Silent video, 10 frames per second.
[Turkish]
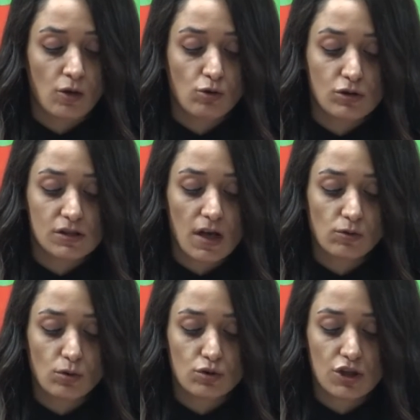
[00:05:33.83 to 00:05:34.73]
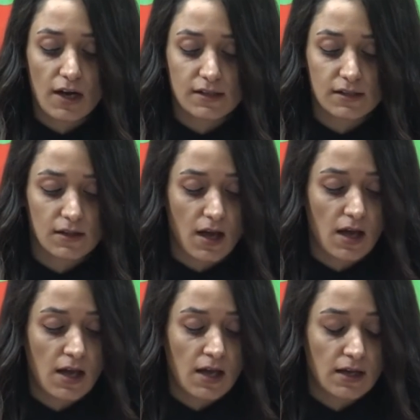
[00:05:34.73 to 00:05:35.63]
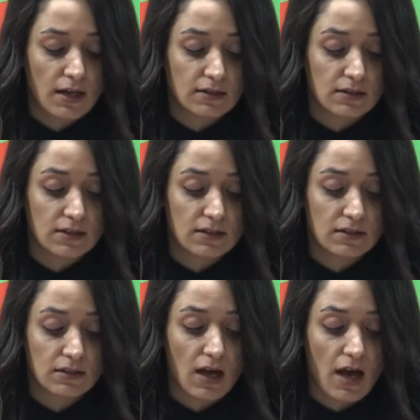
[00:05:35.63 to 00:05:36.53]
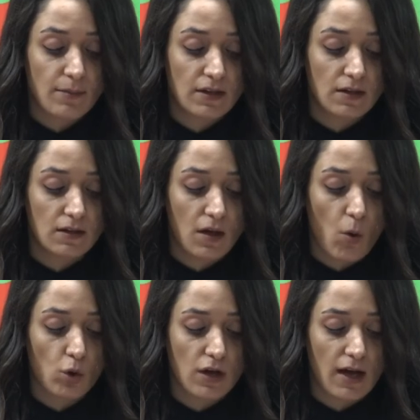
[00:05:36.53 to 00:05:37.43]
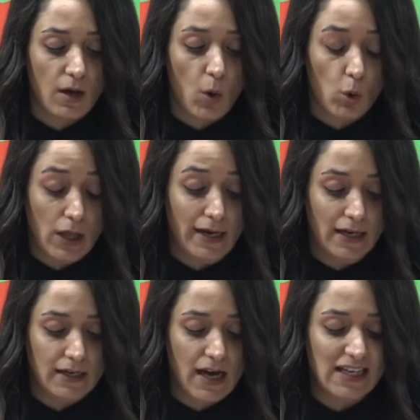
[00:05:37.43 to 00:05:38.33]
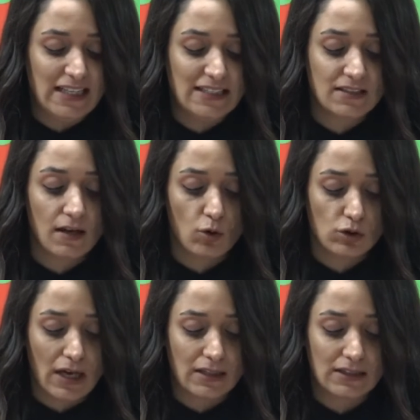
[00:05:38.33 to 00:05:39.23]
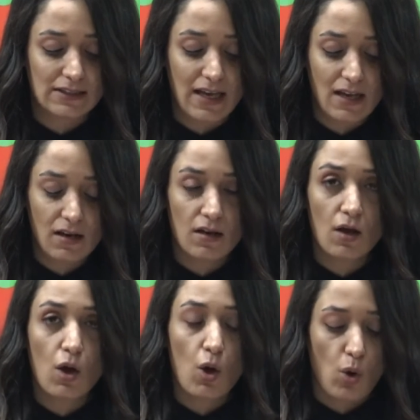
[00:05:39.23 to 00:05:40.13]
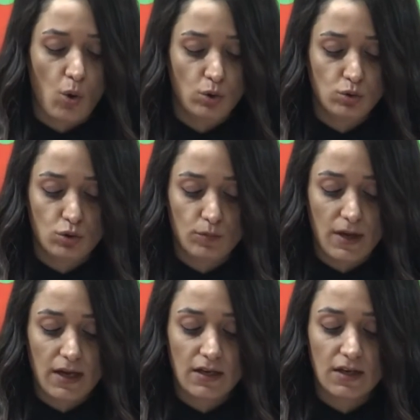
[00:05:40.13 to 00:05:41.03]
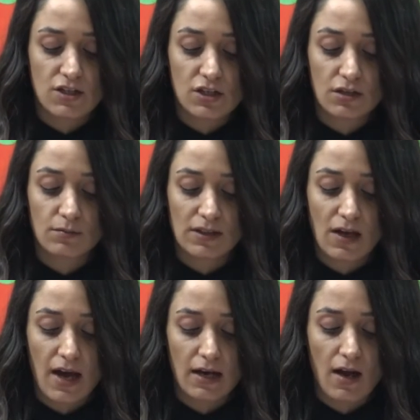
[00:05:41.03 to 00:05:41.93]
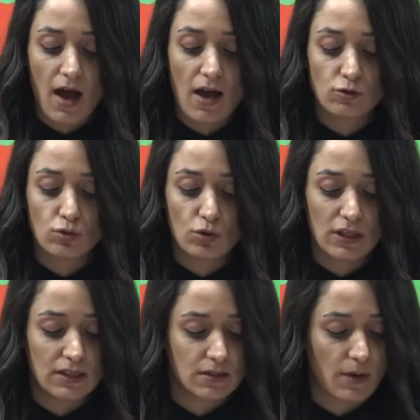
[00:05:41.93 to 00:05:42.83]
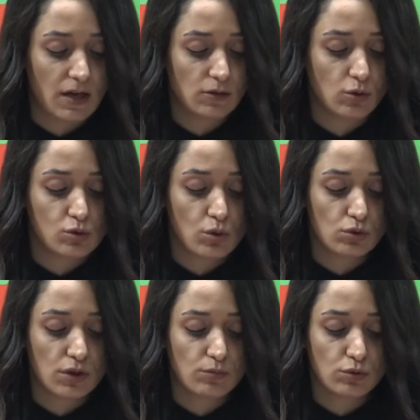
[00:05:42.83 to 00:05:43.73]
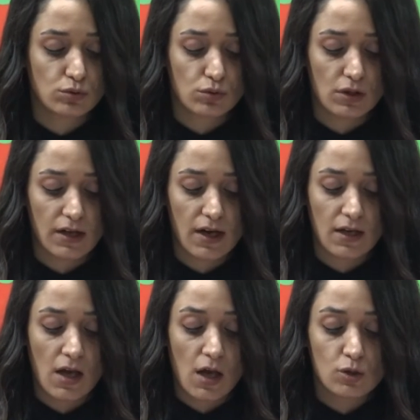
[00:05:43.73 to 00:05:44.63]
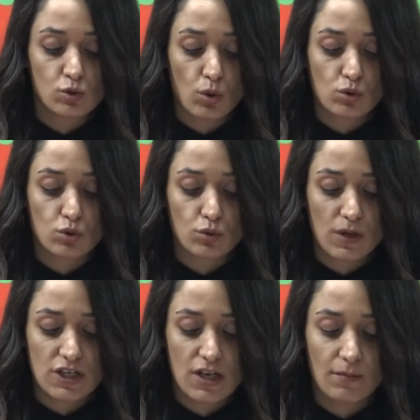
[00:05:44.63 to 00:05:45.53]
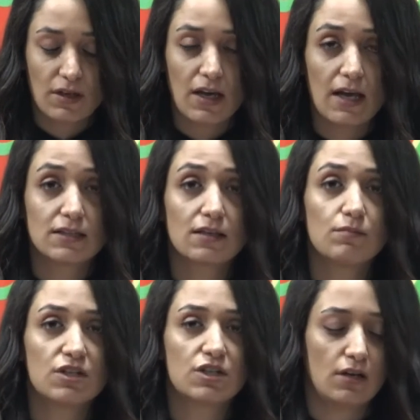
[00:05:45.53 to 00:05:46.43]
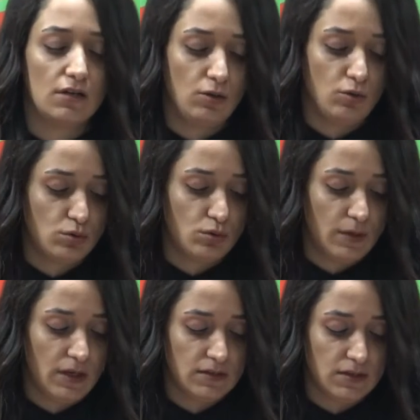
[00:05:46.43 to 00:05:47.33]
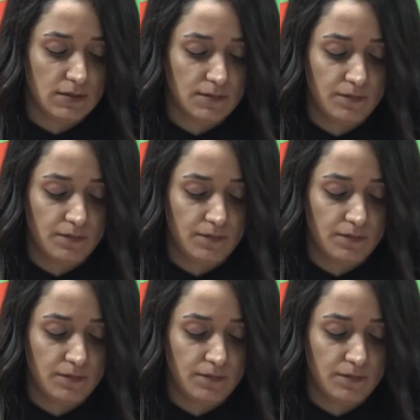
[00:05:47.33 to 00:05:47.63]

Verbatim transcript: Gülistan doku aslında kadınlarının kaybedildiği olaylara intihar odaklı değil, öldürülme, kaçırılma dahil her türlü ihtimal göz önünde bulundurularak soruşturma işlemleri etkin bir şekilde yürütülmelidir.